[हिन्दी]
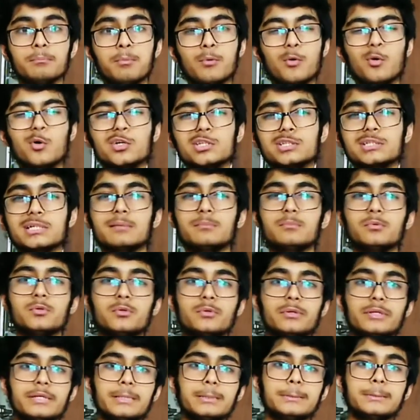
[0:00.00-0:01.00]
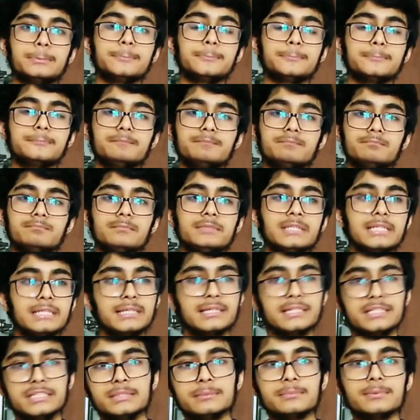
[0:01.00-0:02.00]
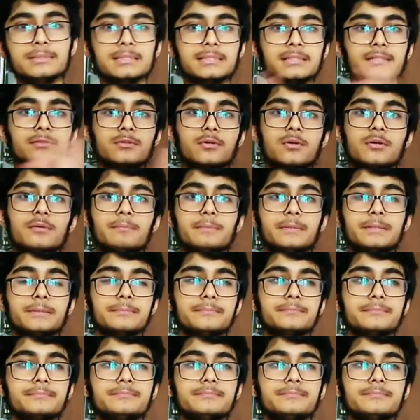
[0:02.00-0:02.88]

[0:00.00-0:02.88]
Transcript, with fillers: बहुत कम हो गया नेग्लिजिबल के तौर पे